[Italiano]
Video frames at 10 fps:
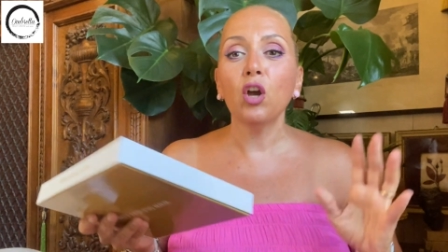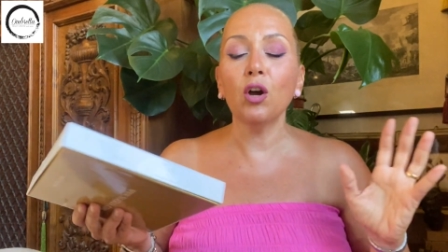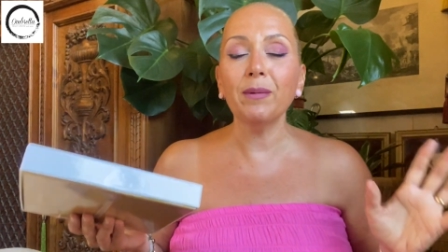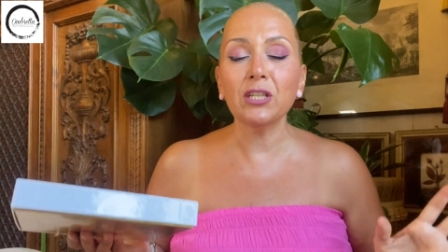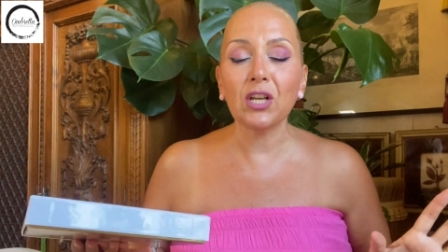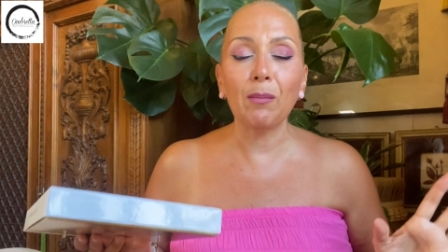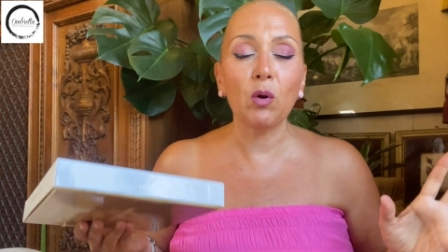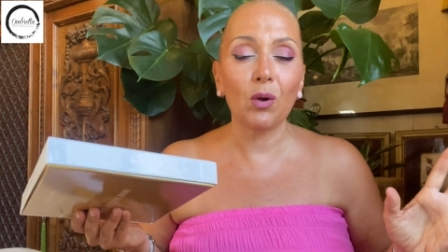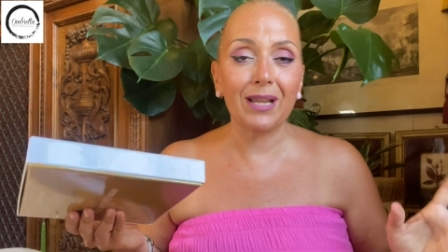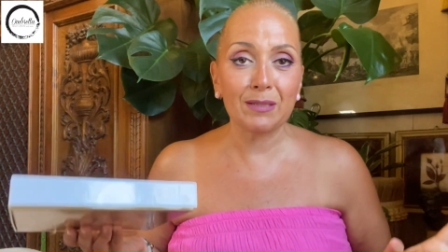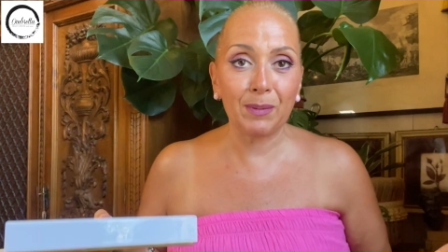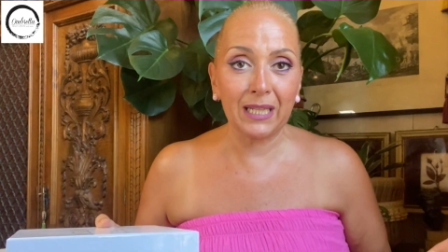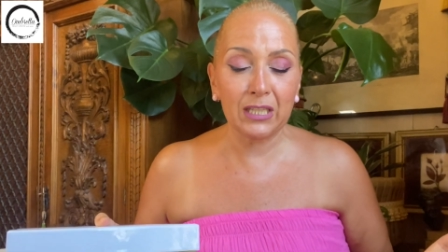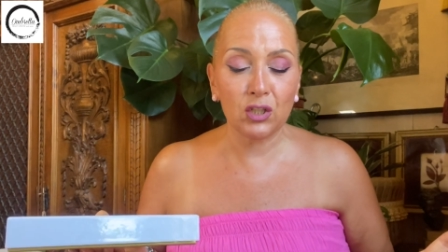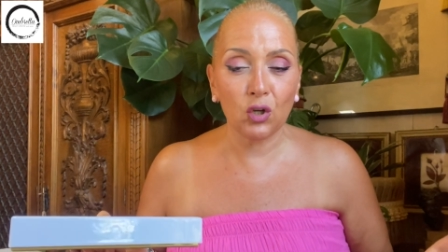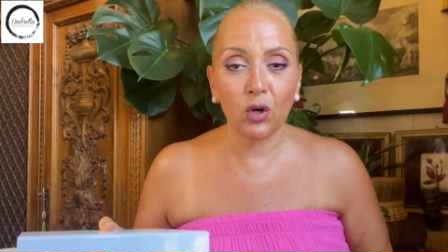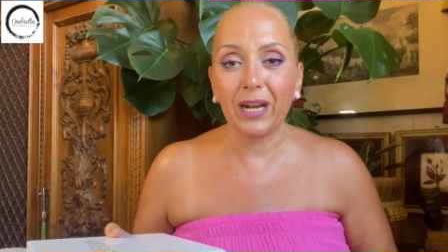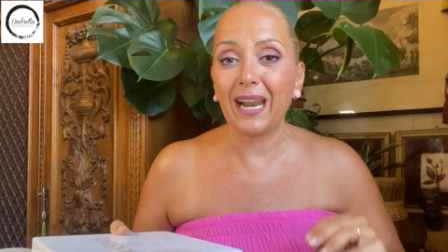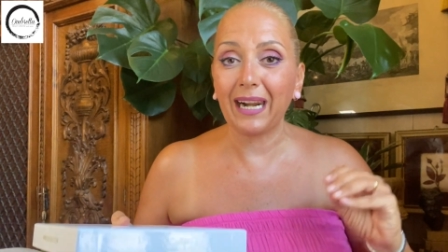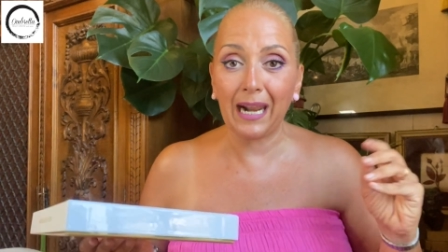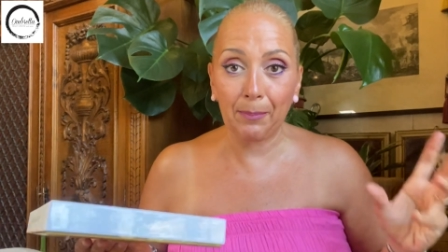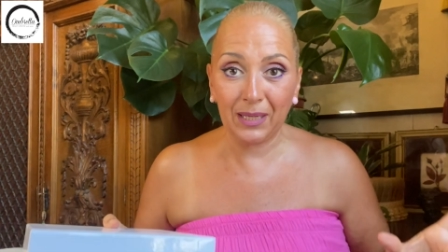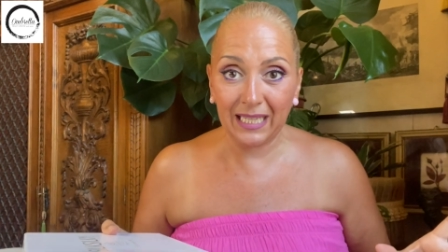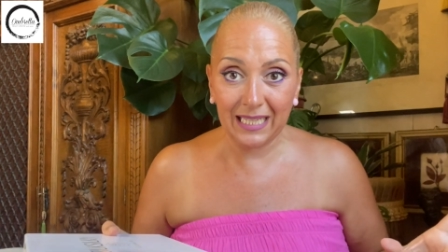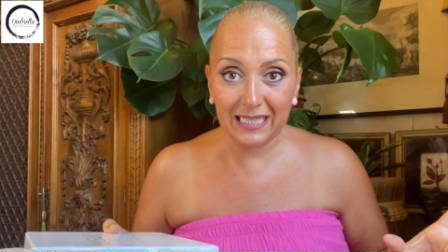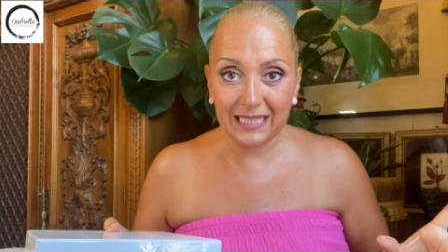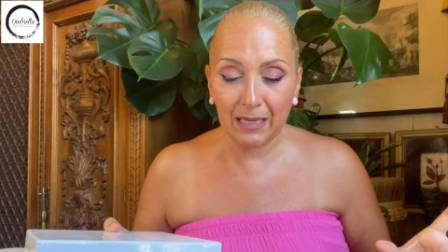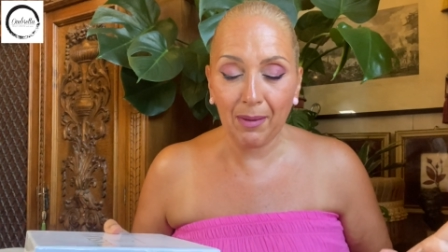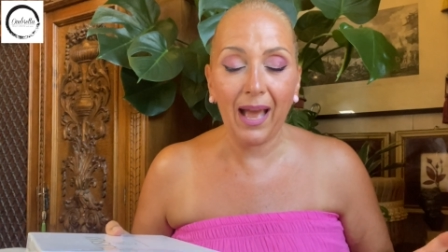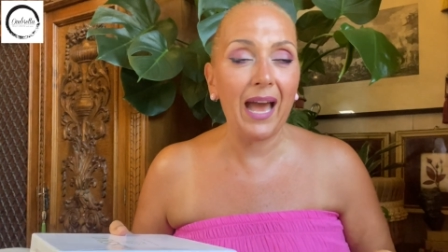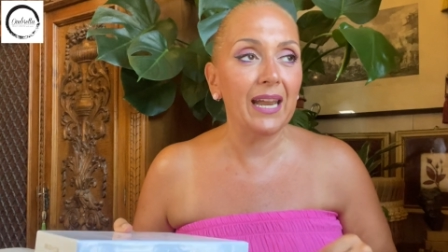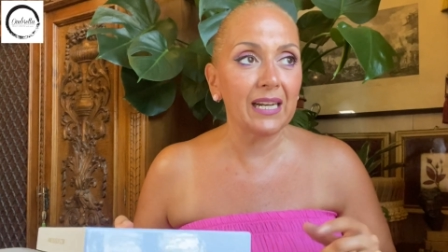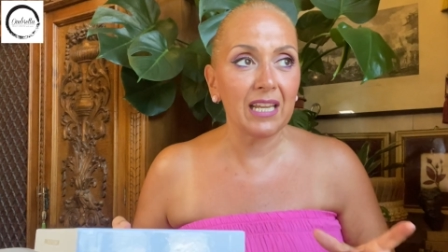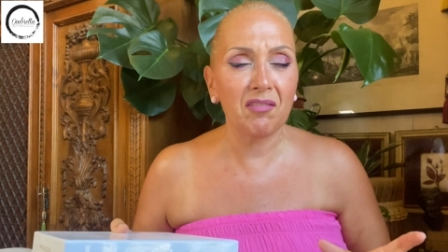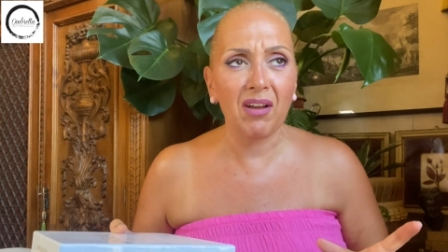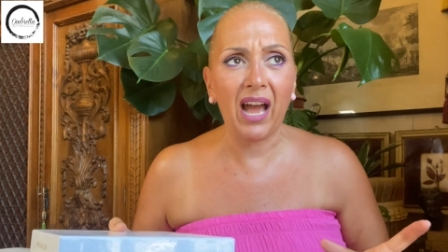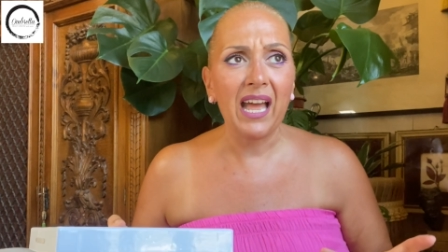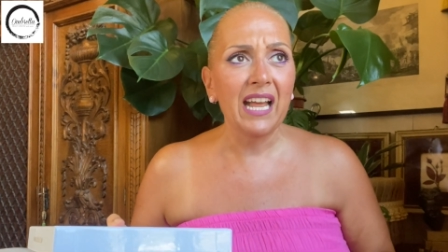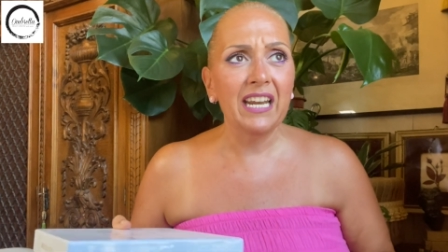Cominciamo con la spedizione, rapidissima, arriva